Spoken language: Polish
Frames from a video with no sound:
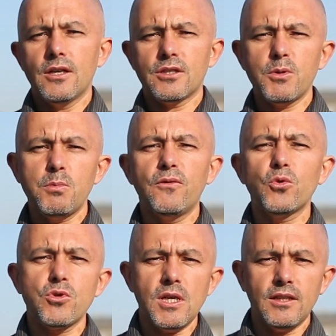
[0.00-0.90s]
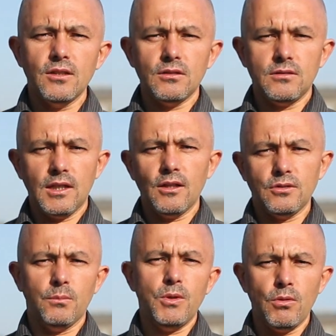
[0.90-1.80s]
żebyśmy wrócili do tego,
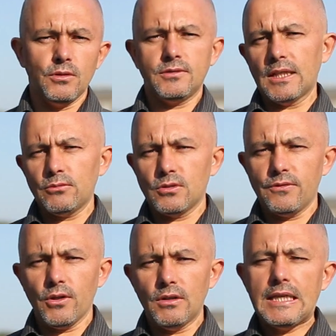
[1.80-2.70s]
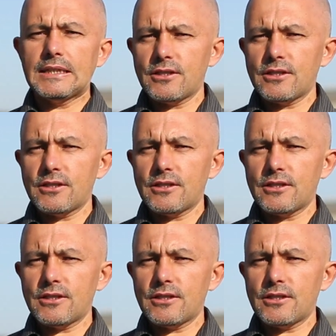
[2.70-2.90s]
co było, do status quo.